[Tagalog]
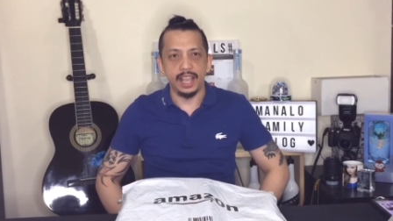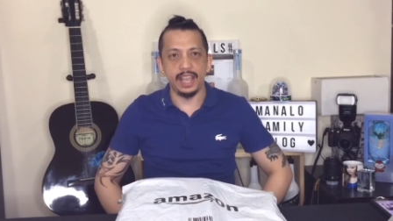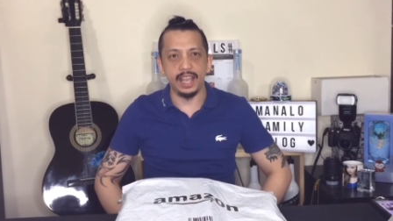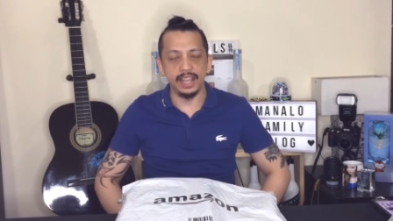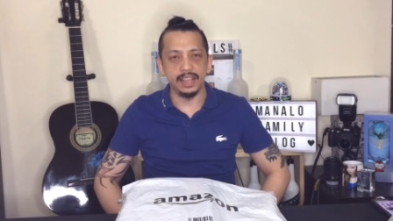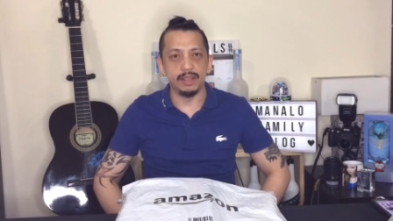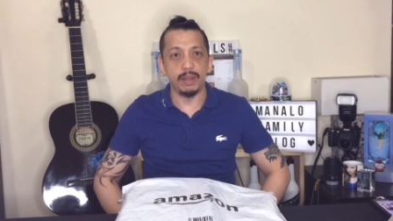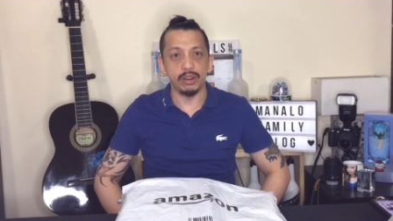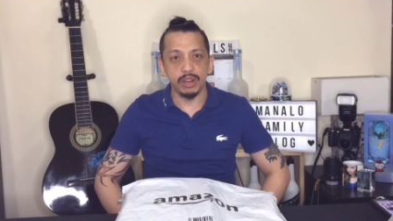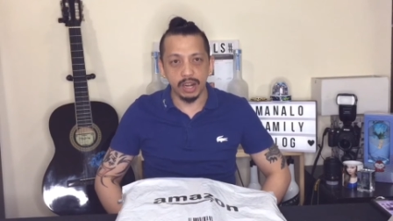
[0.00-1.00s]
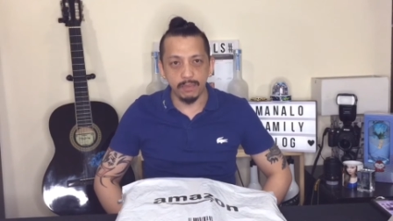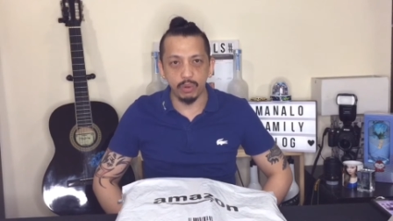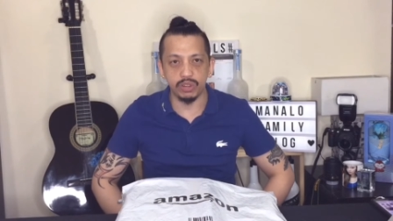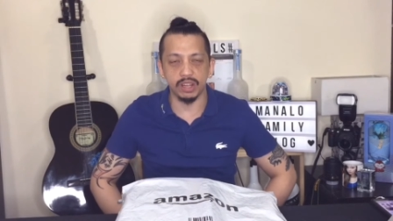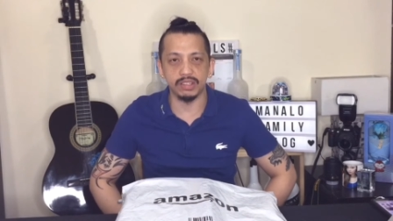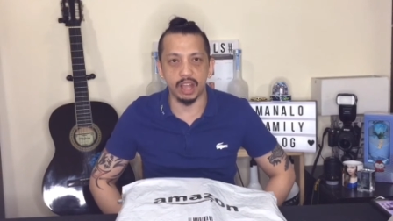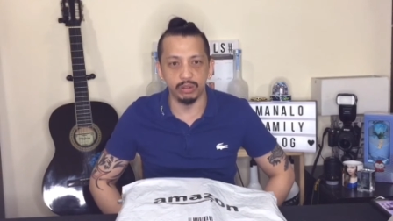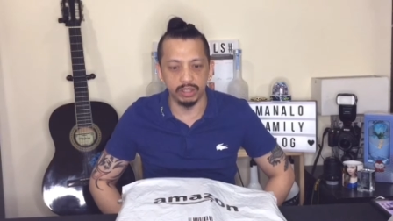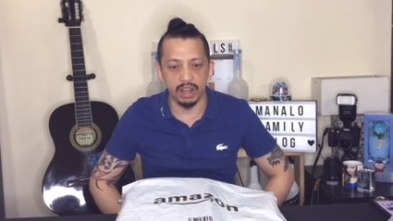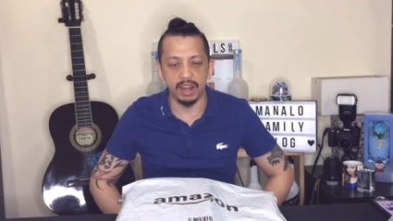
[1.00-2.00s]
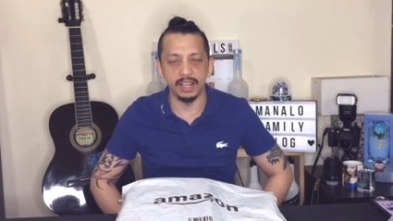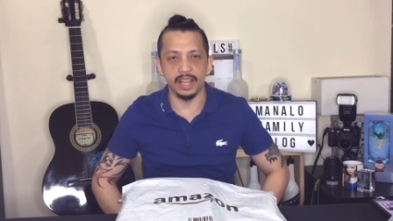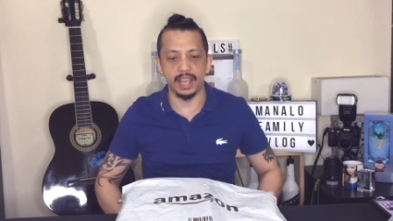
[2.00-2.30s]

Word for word: and meron na rin po siyang sound card.